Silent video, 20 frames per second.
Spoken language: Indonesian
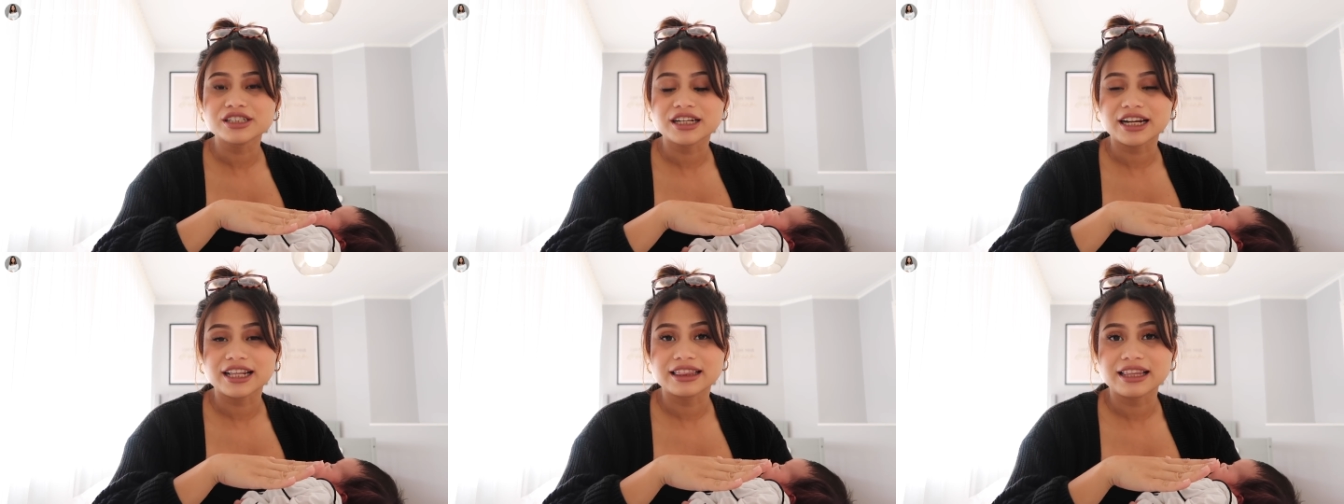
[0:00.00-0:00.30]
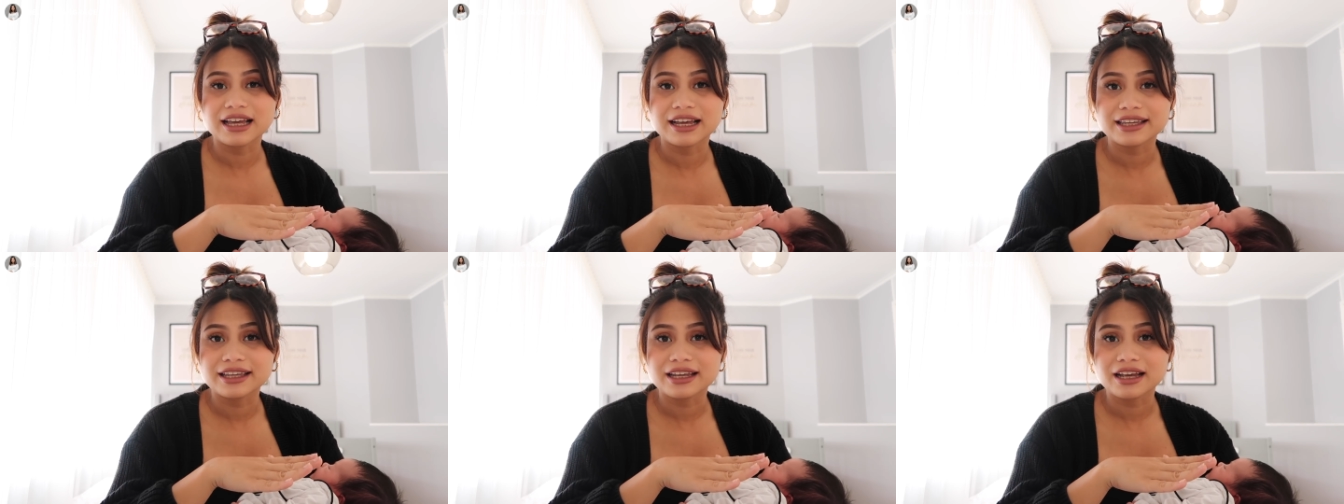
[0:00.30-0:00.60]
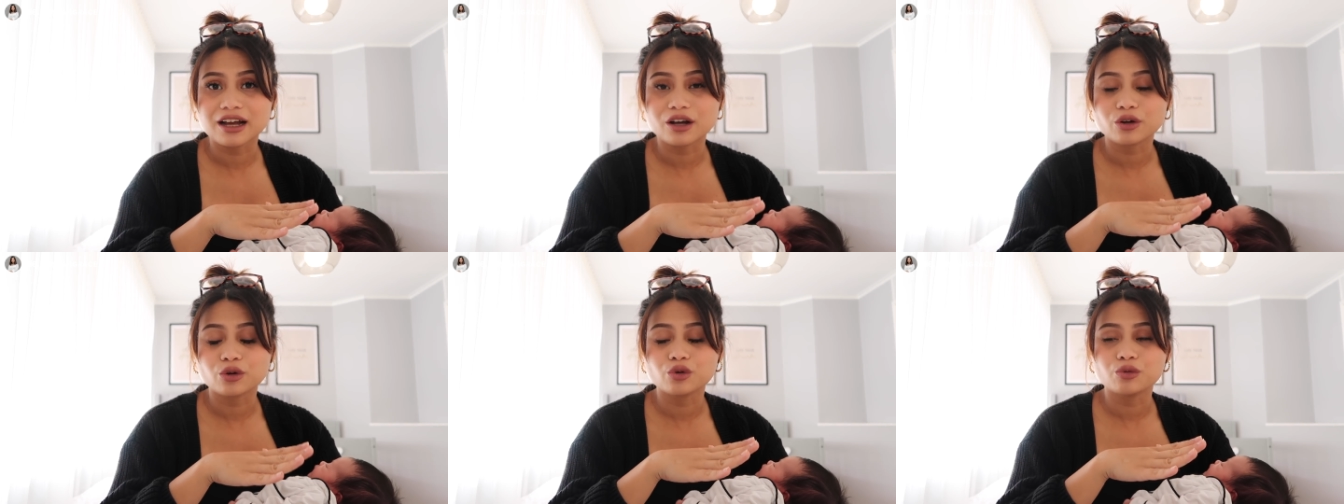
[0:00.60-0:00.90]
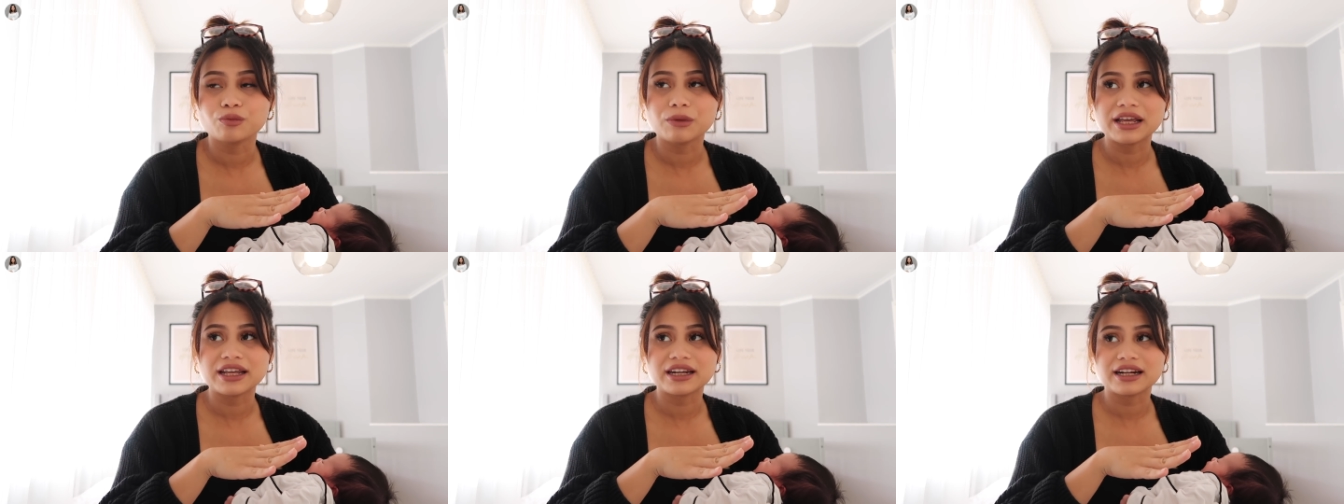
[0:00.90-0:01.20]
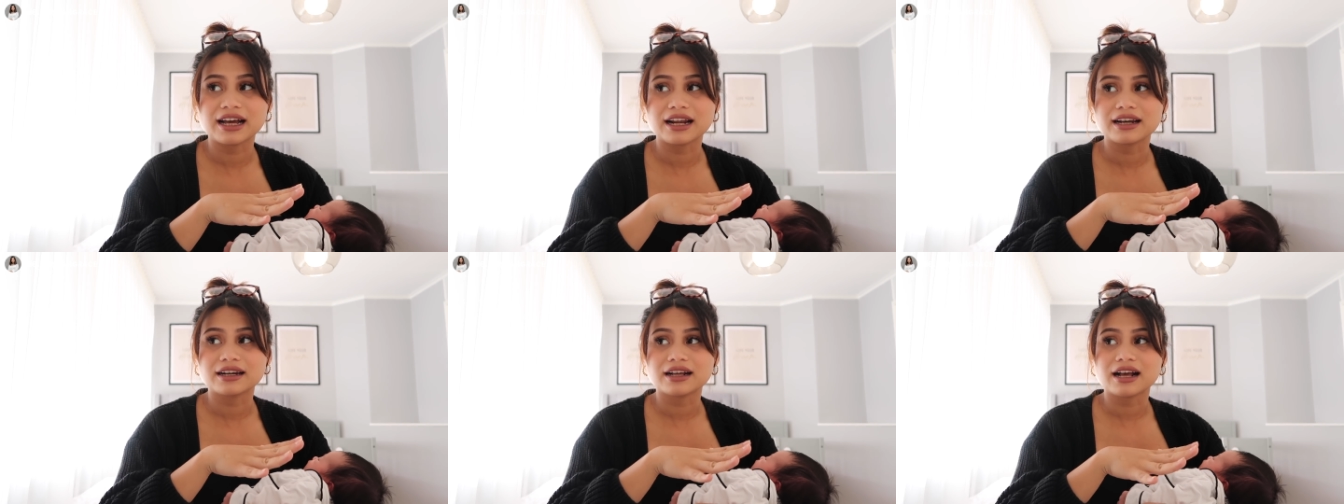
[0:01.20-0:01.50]
ceritanya aku
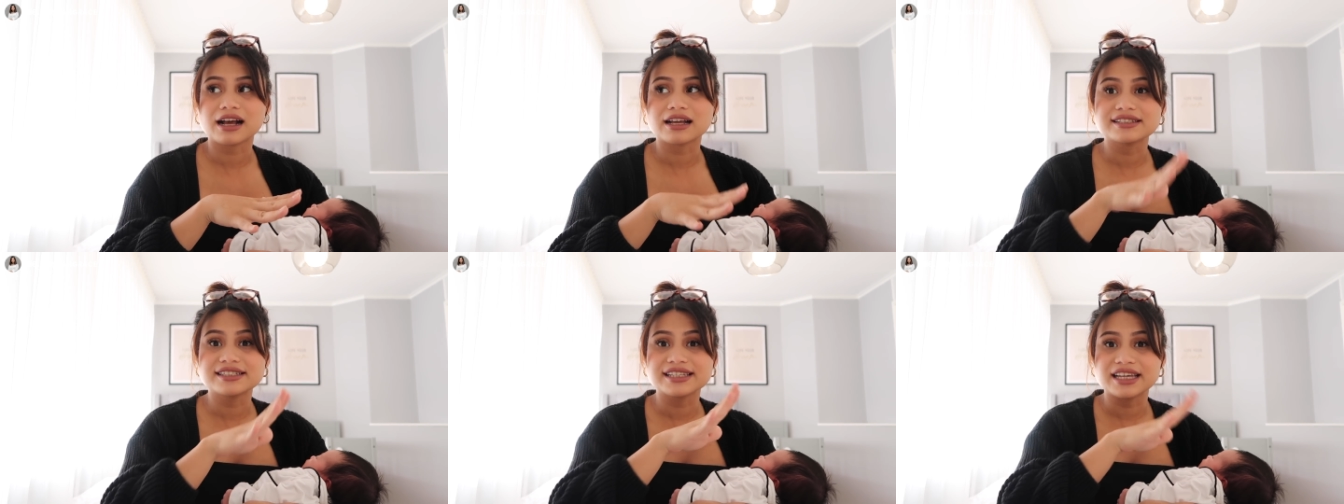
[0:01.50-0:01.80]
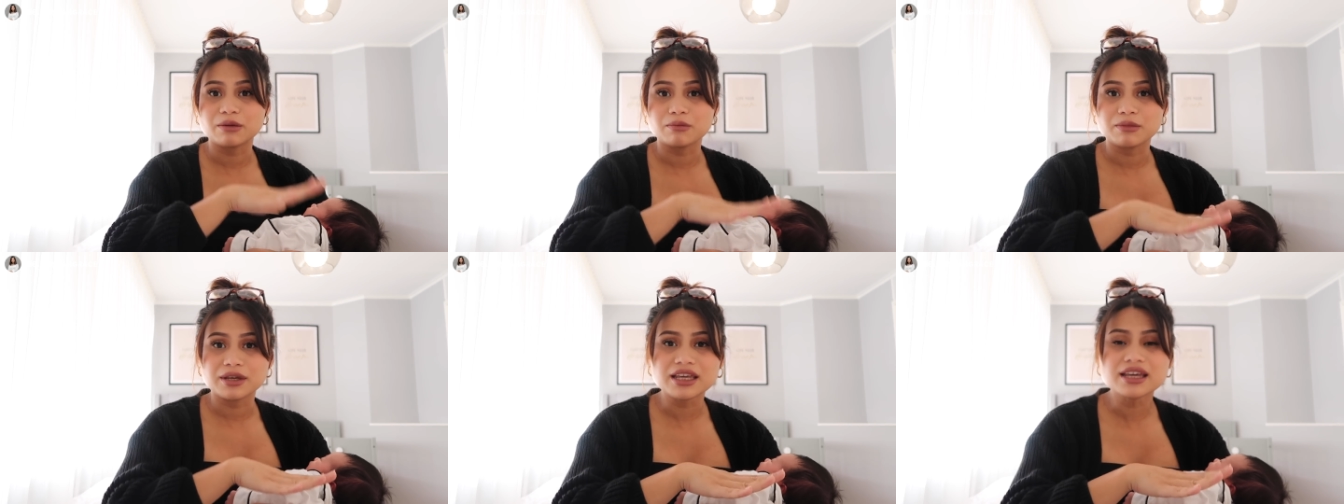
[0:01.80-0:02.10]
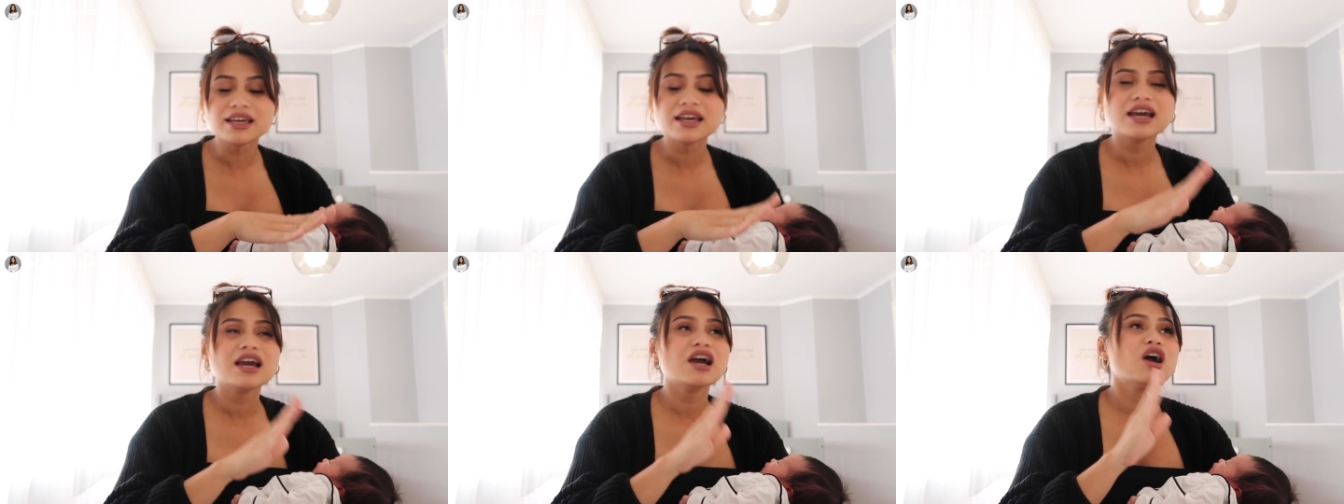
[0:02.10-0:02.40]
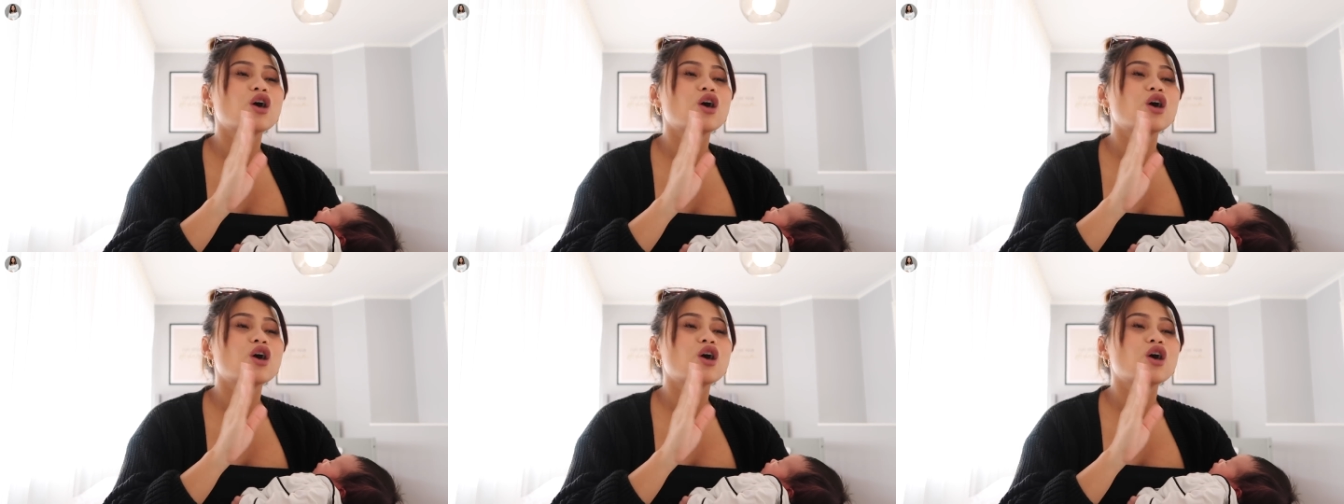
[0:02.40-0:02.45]
melahirkan Kak Jamie,